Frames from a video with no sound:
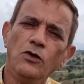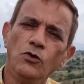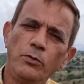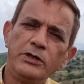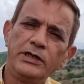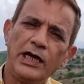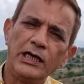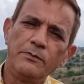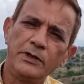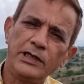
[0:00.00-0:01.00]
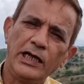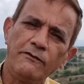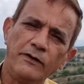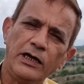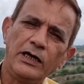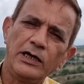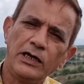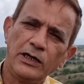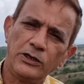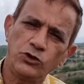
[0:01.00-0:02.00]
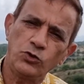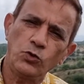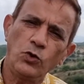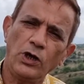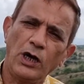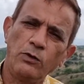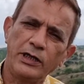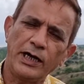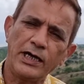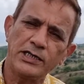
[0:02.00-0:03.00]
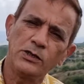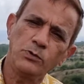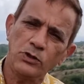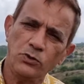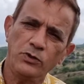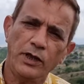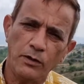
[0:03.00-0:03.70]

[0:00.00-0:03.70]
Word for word: وبالتالي بنتلافى الشروخ او الكراكس اللي ممكن تحدث